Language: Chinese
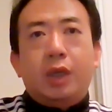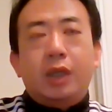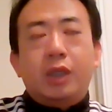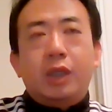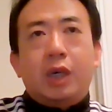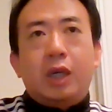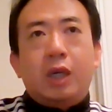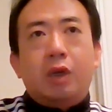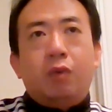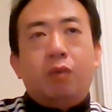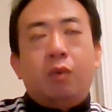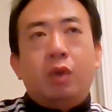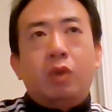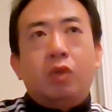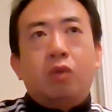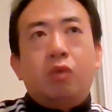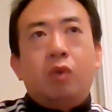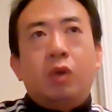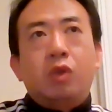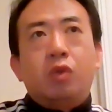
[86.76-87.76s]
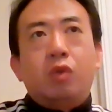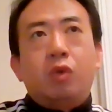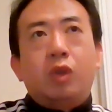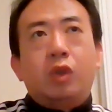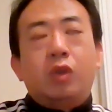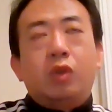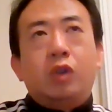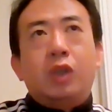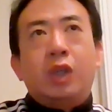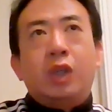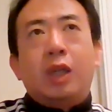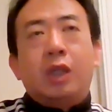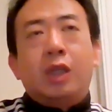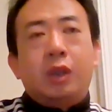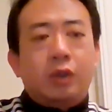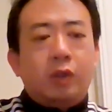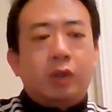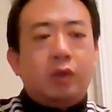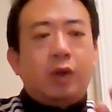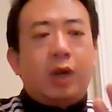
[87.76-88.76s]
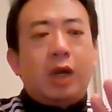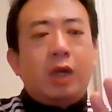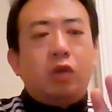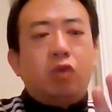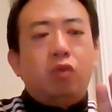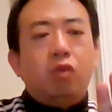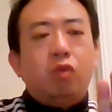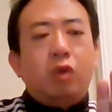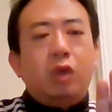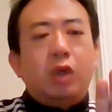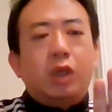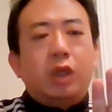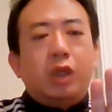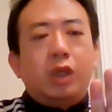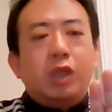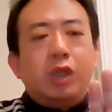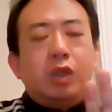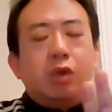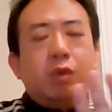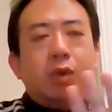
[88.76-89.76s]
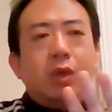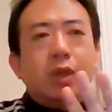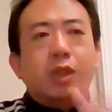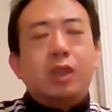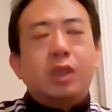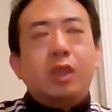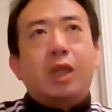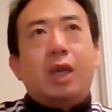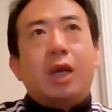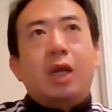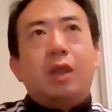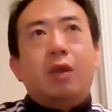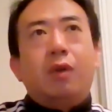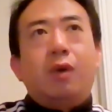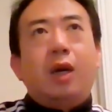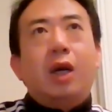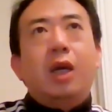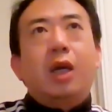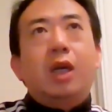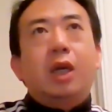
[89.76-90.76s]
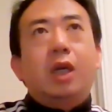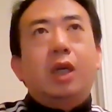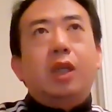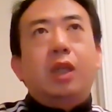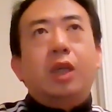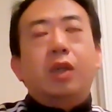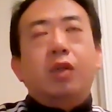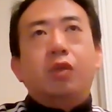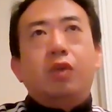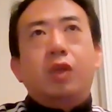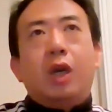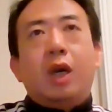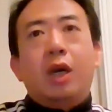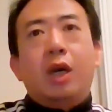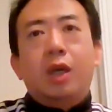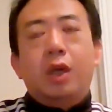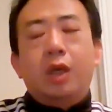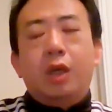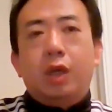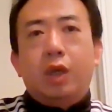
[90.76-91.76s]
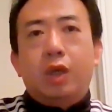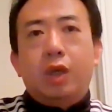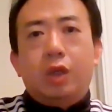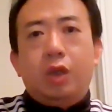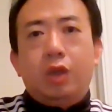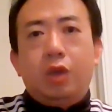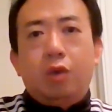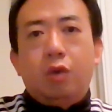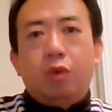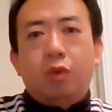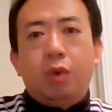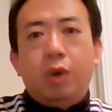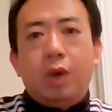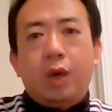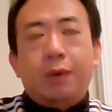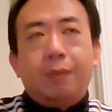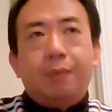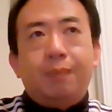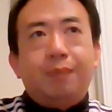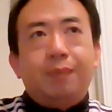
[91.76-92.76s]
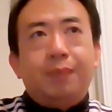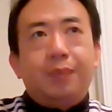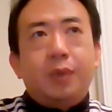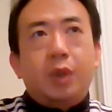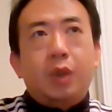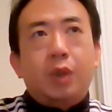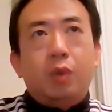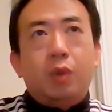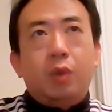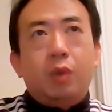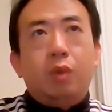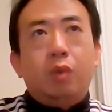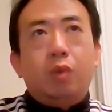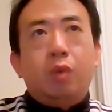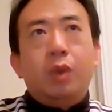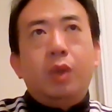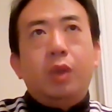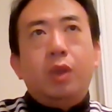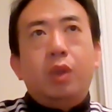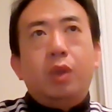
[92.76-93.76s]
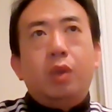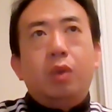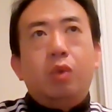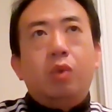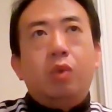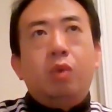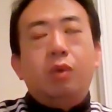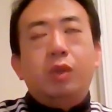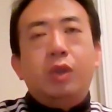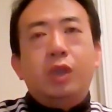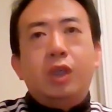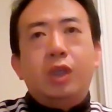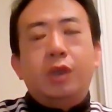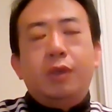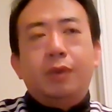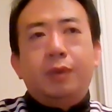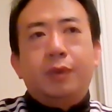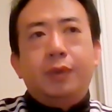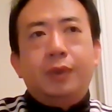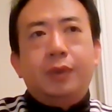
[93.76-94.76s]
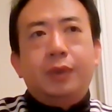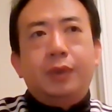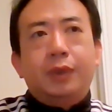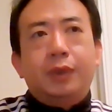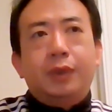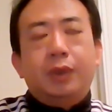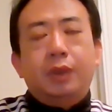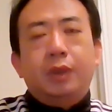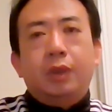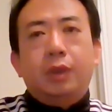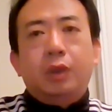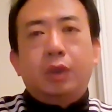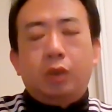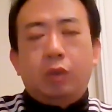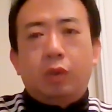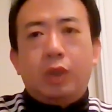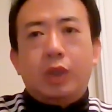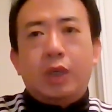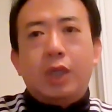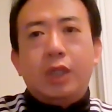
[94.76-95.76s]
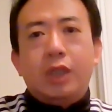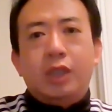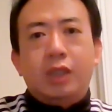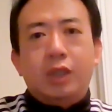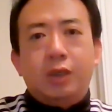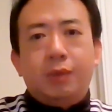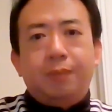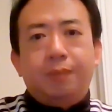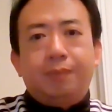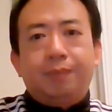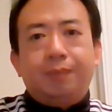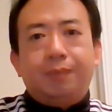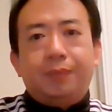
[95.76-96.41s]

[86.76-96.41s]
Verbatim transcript: 还加了，我是我所加的这个，按中国人的习惯，四大的话。那就是啊，纽约、伦敦、东京、洛杉矶，